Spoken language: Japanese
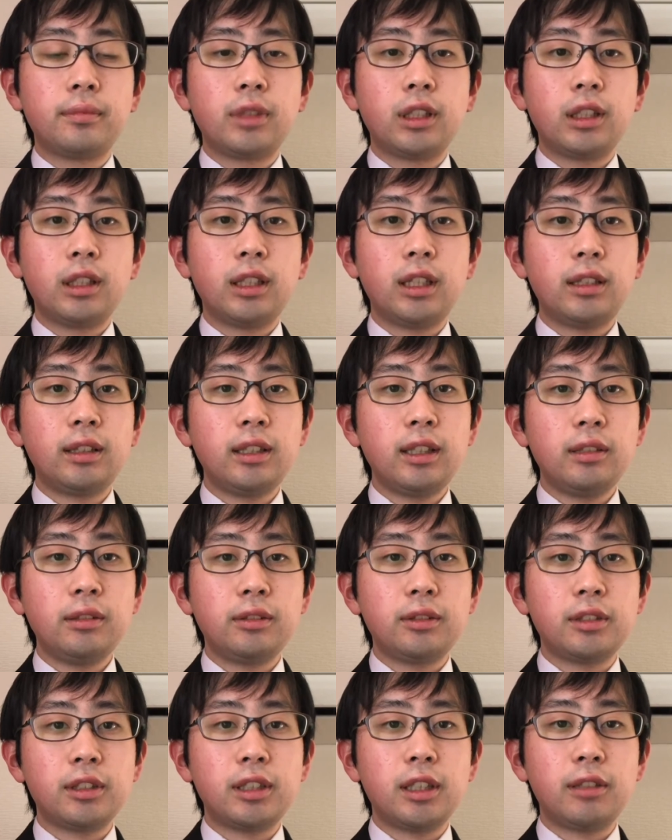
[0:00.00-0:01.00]
欠点
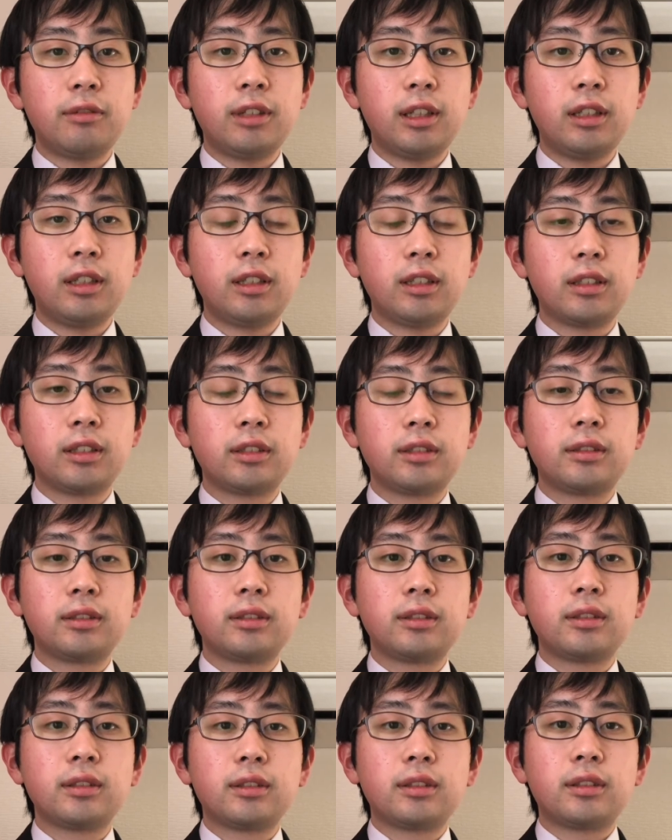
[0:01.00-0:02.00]
としては、
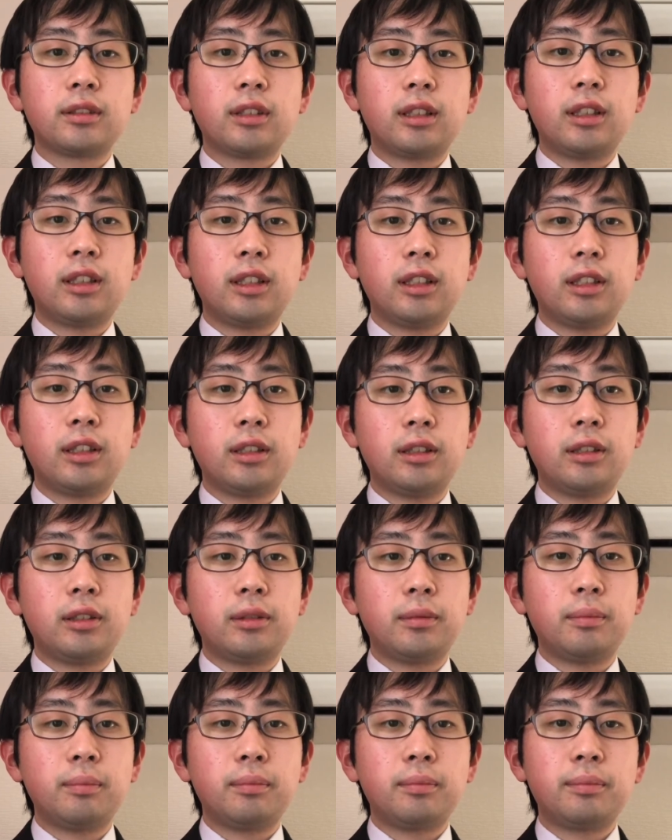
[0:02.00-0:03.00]

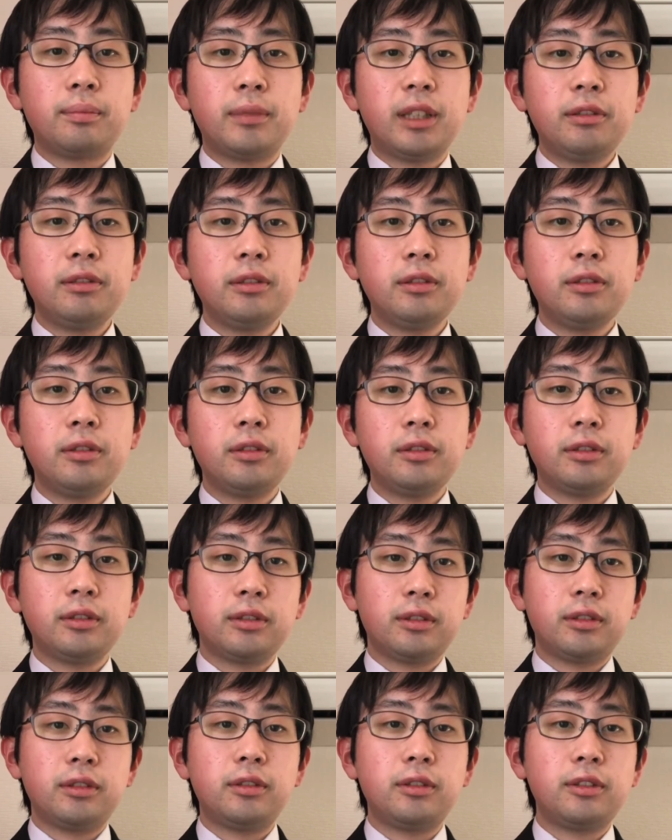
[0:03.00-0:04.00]
えー、バフの
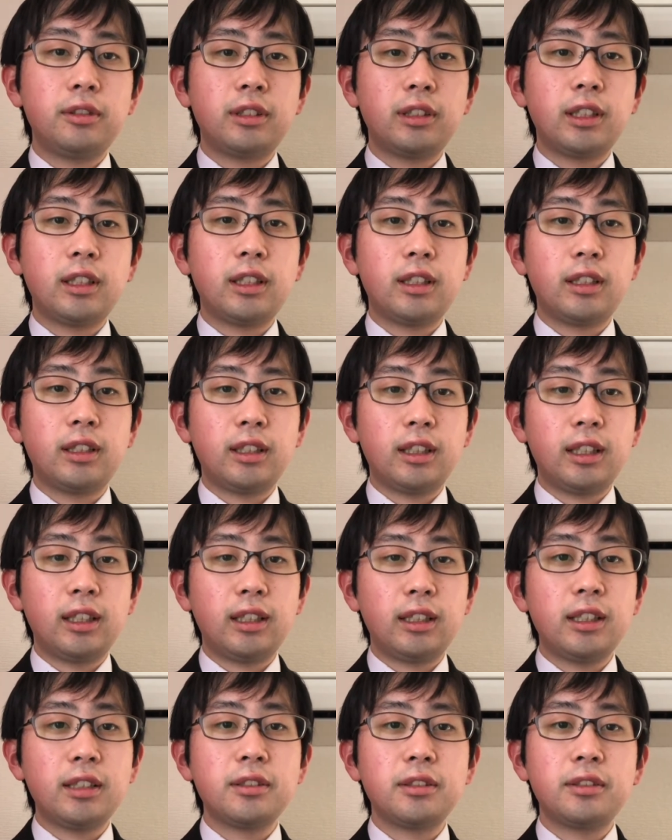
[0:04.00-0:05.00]
効果、えー、
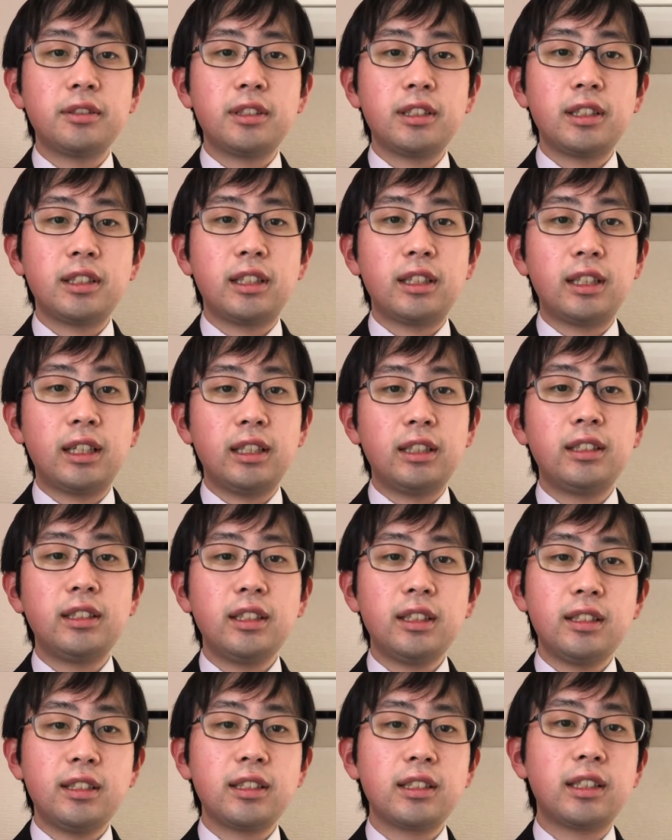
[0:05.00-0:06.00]
継続時間が一
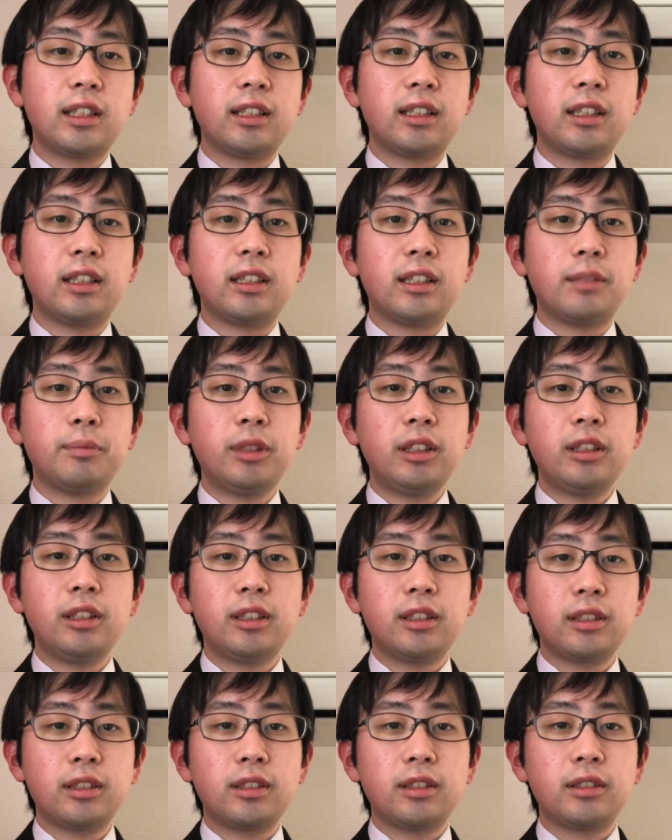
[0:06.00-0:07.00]
旦しかないため
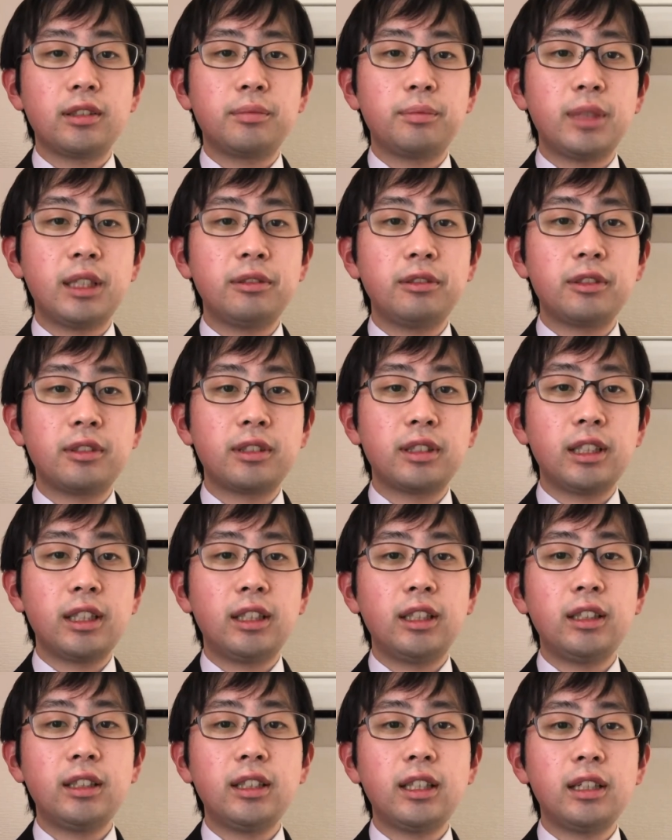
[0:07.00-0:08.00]
バフを使い
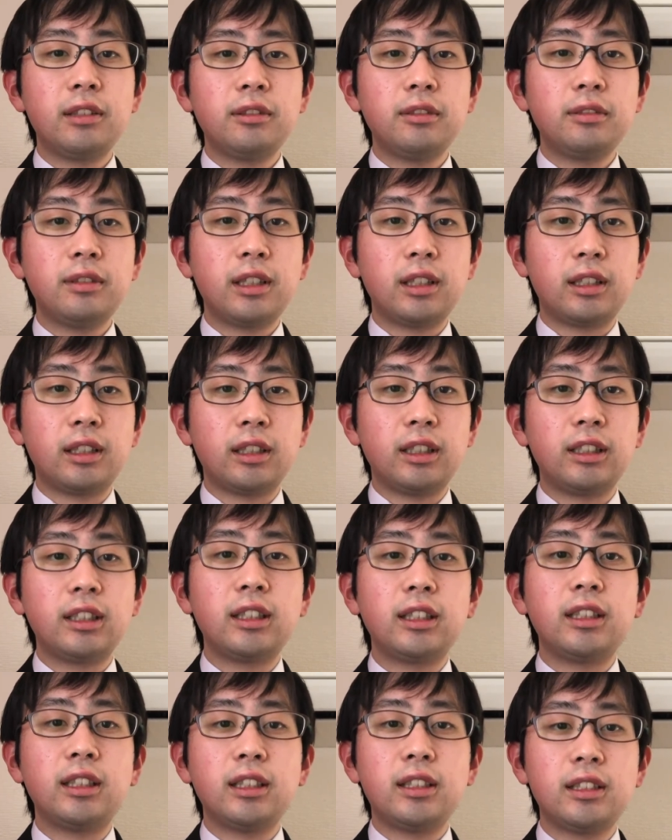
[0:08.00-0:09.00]
切った後は息
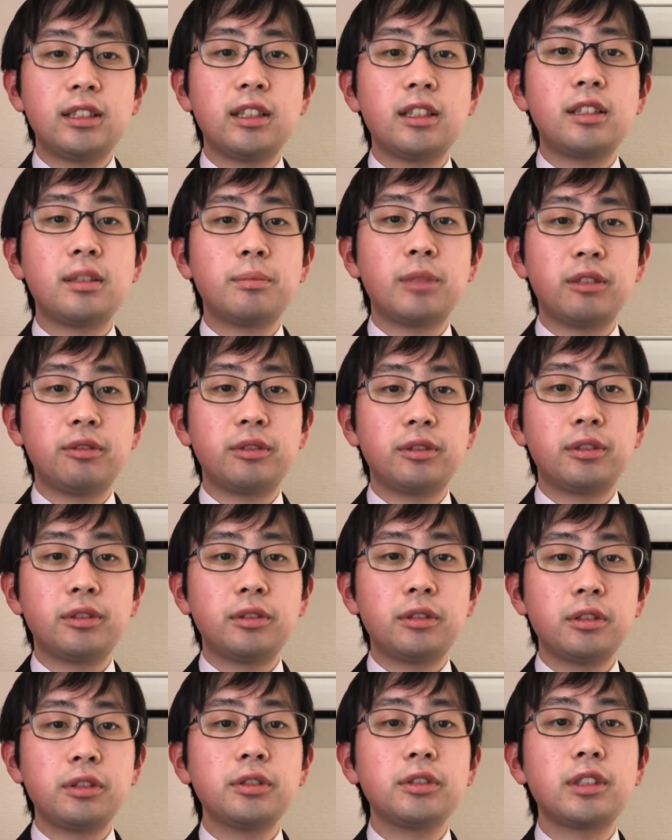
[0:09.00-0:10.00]
切れしてしまう
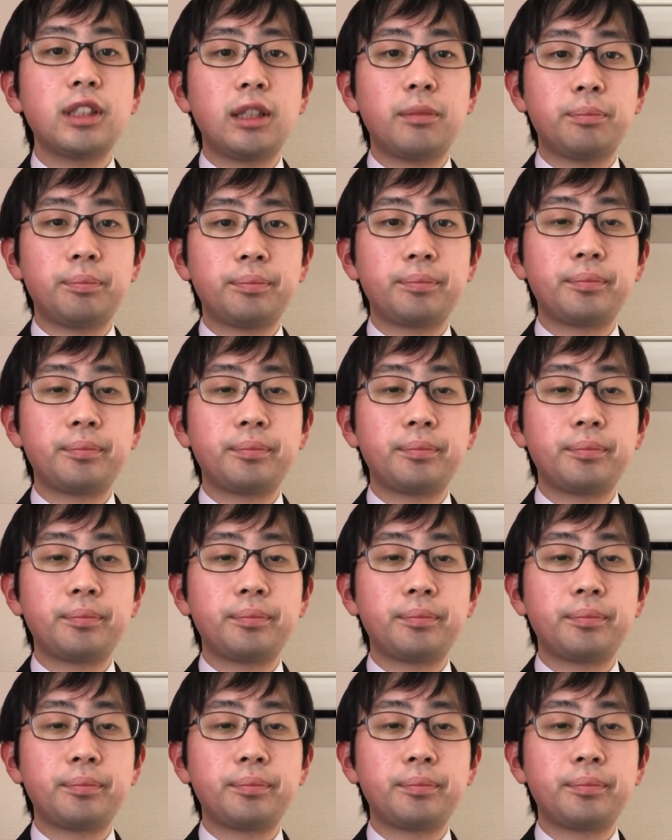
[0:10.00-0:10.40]
という点、